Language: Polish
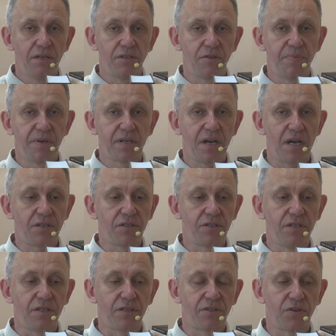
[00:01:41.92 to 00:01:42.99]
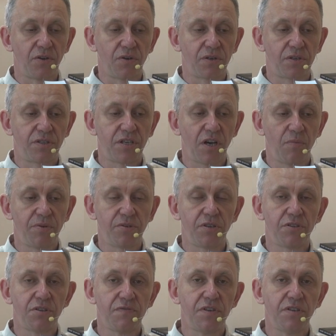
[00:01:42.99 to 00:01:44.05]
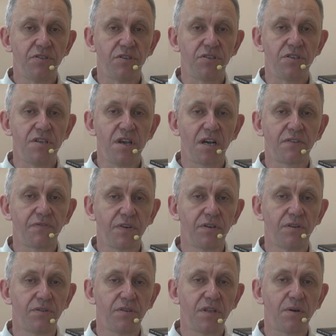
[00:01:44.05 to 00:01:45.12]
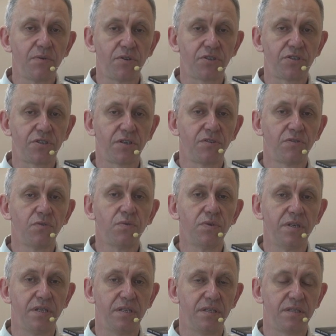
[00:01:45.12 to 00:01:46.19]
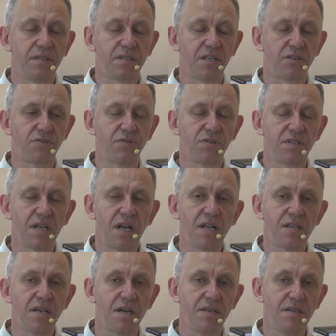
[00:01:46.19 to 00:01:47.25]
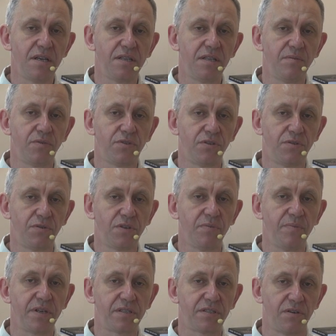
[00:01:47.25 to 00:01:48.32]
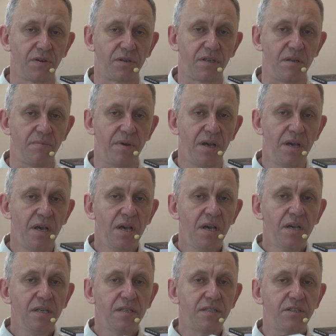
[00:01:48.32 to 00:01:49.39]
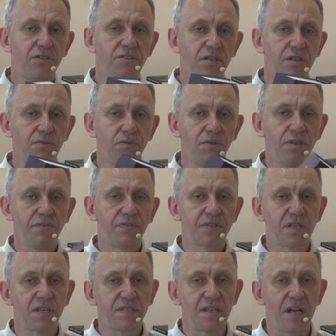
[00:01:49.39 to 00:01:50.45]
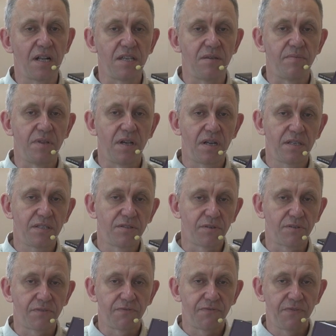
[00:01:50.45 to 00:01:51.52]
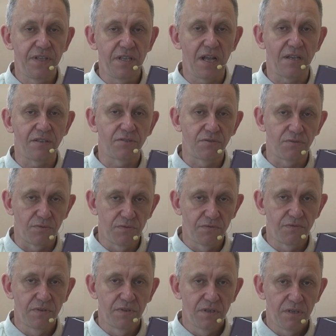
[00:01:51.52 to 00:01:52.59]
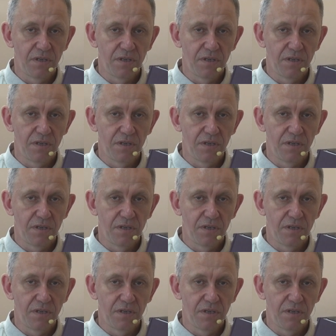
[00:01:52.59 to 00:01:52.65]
Żeby każdy, kto chciałby się dowiedzieć, jak wyglądały szczegóły zarządzania jednym czy drugim resortem, ze szczególnym wskazaniem na resort finansów